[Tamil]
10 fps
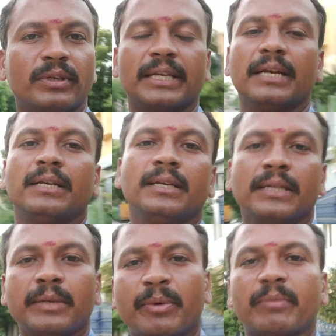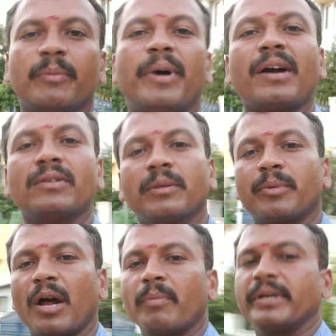சொல்லிக்கிறேன் இப்போ நம்ம பார்க்க வந்த
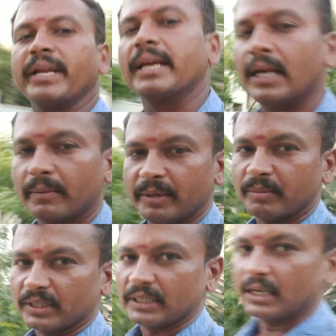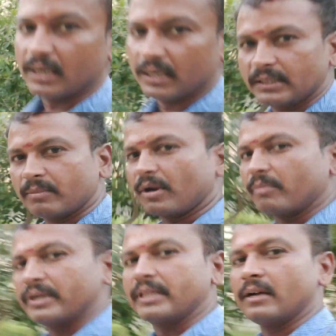ப்ராப்பர்ட்டி எங்கே அப்படின்னு பார்த்தீங்கன்னா இந்த
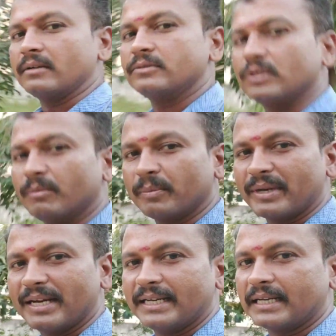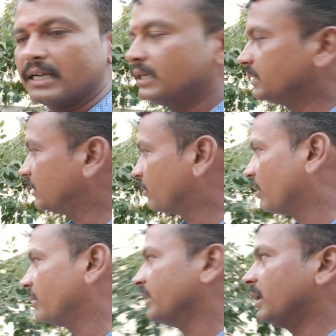ப்ராப்பர்ட்டி தான் ஸோ நம்மளுக்கு பின்னாடி இல்லையா இந்த ப்ரா
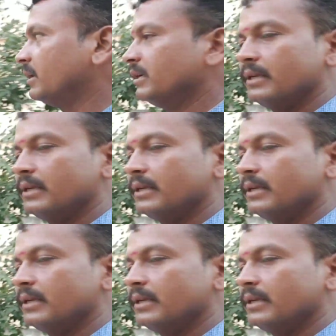ப்ராப்பர்ட்டி தான்